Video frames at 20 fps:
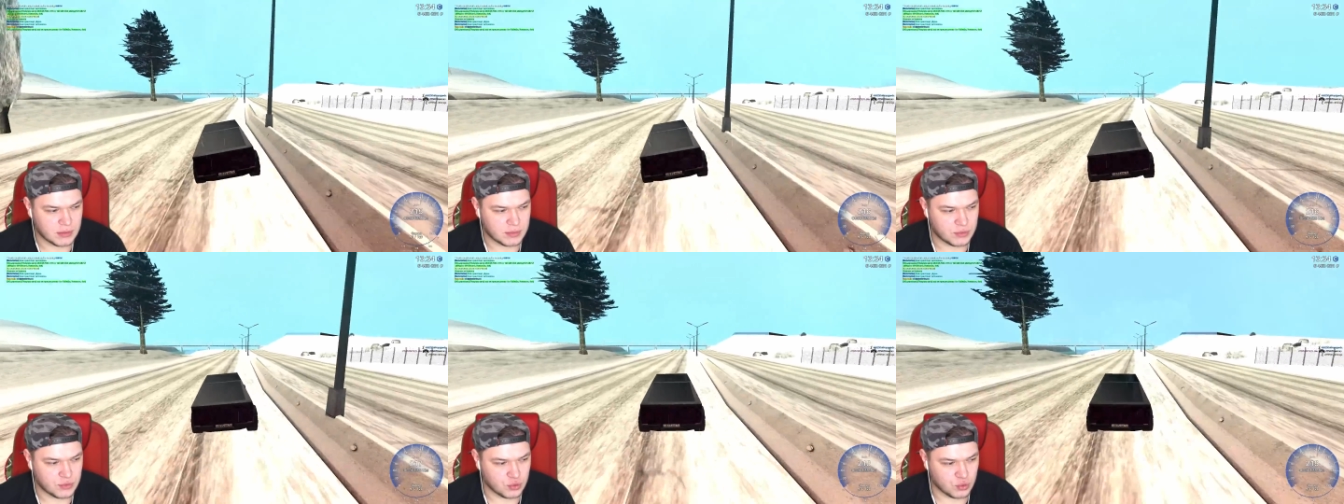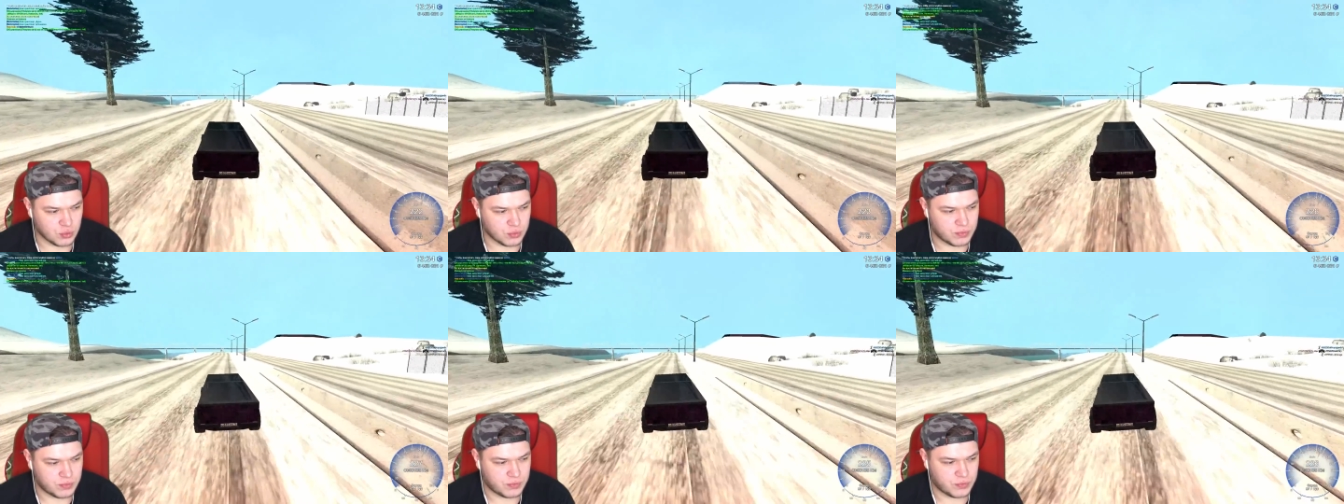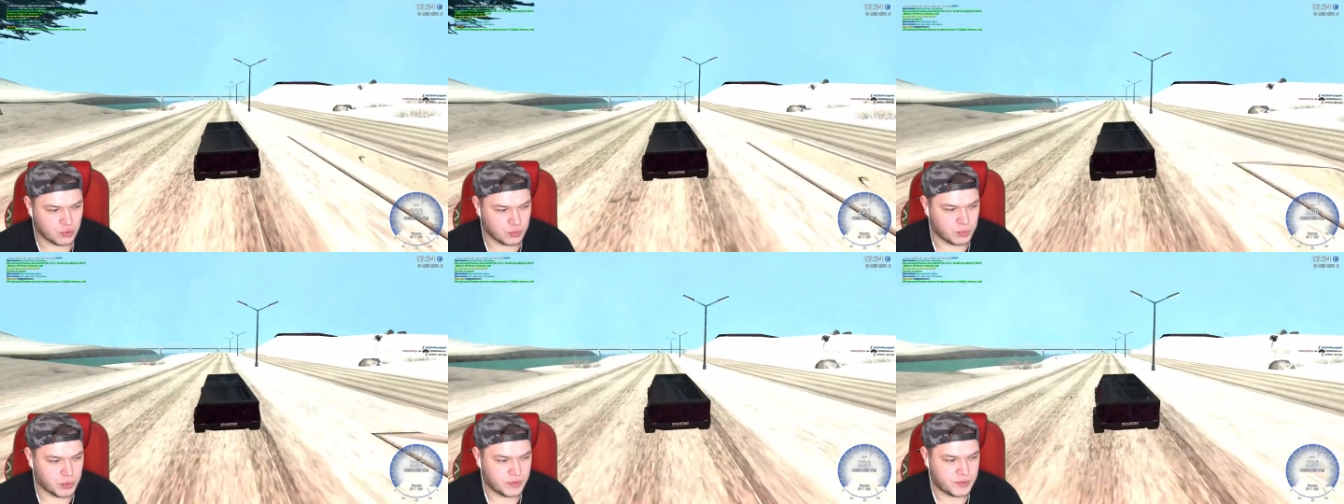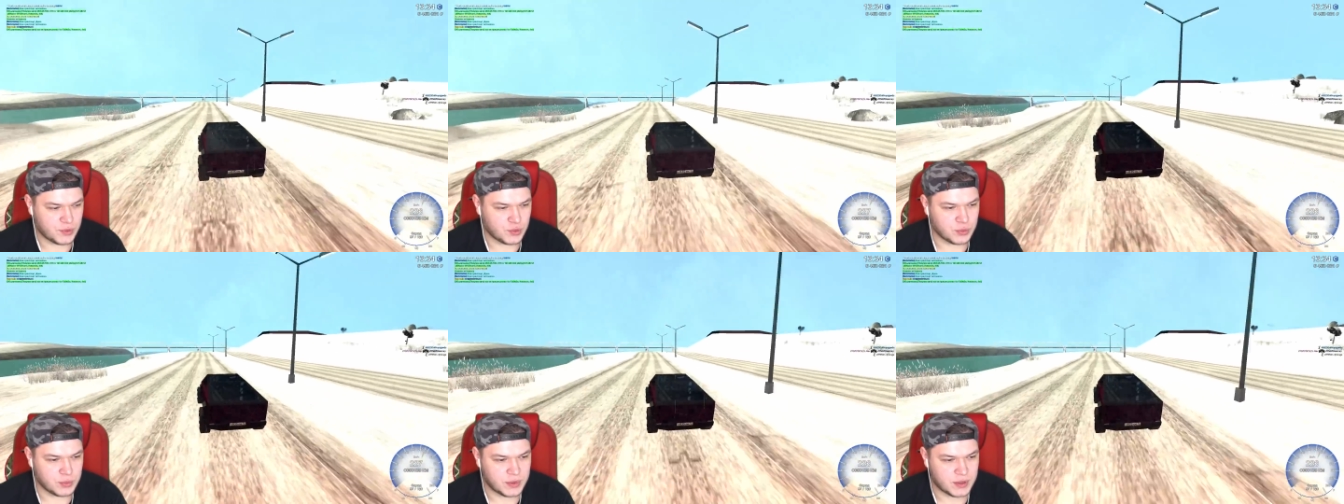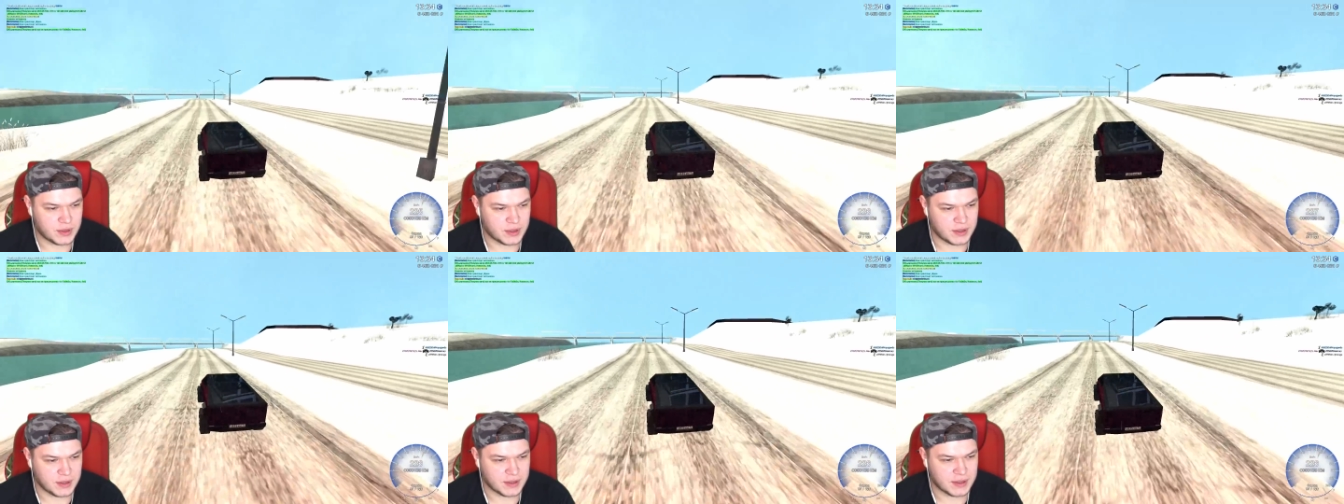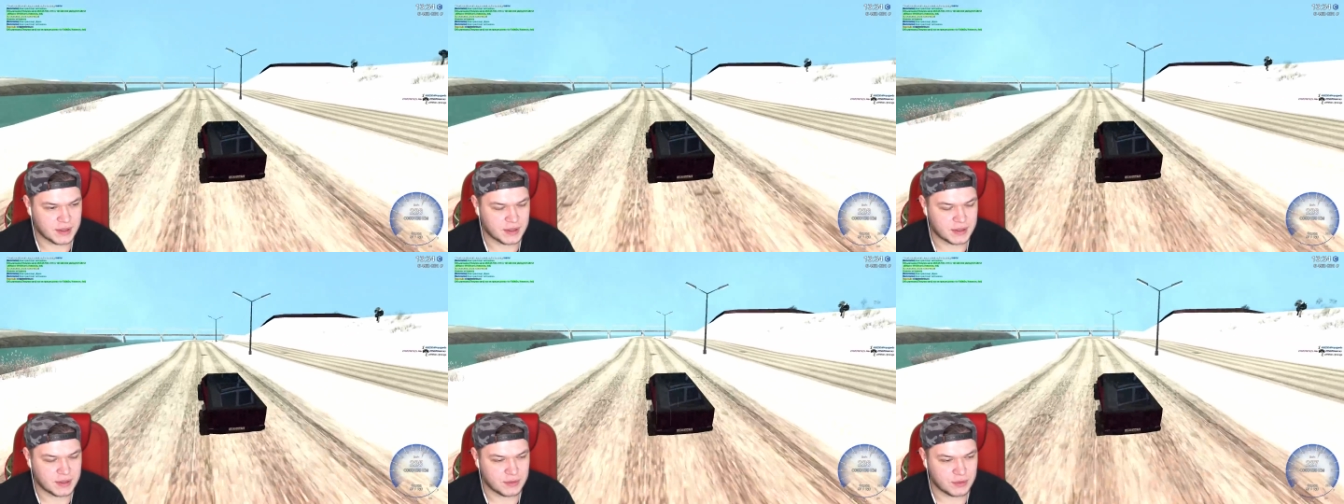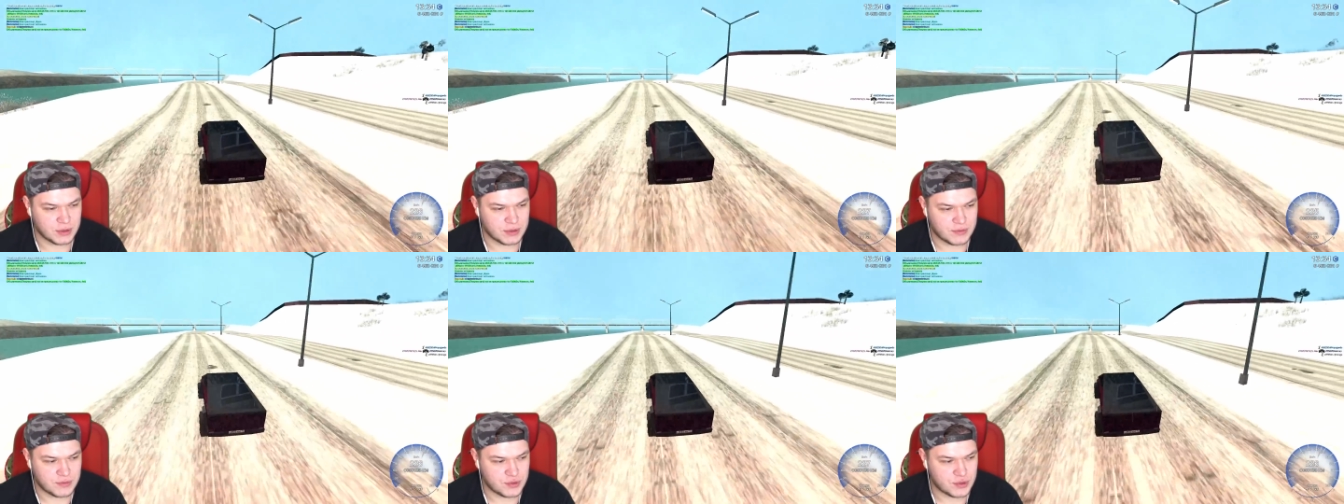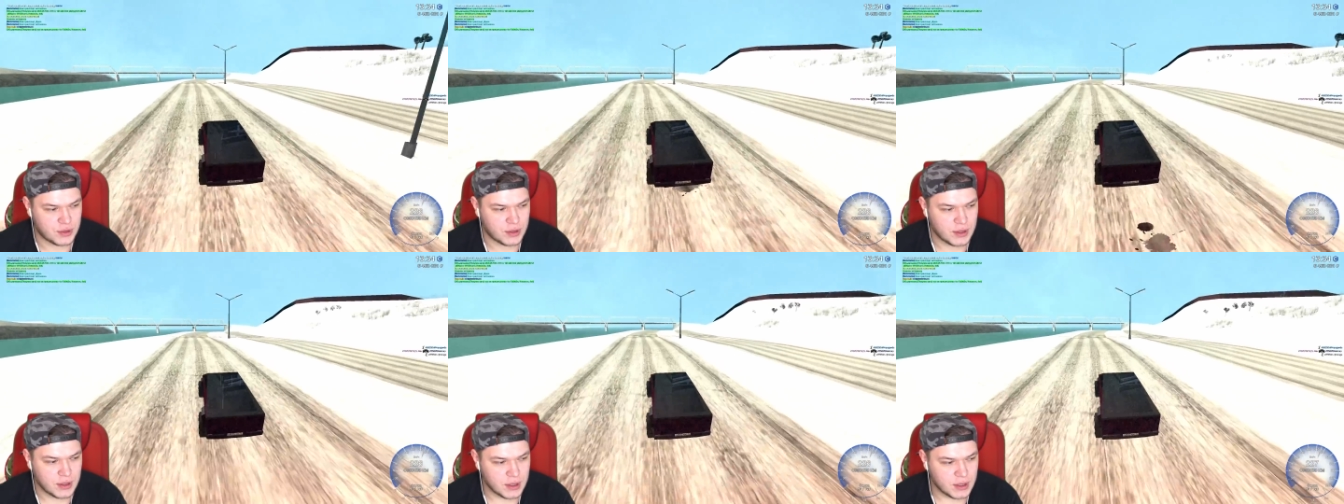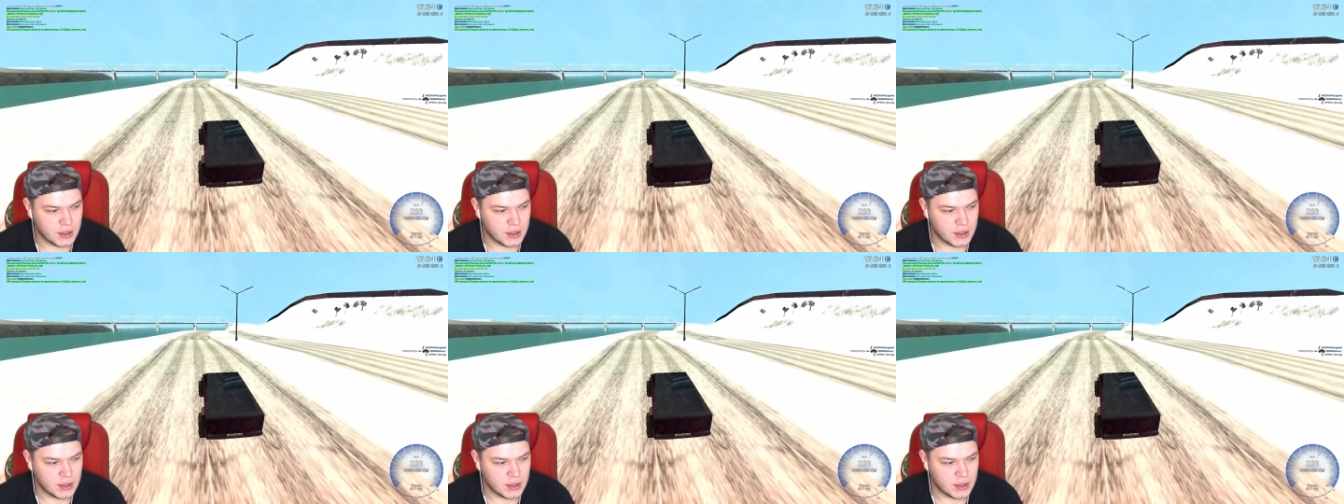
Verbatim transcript: ну, ну, пофигу мне на них как-то, вот и все.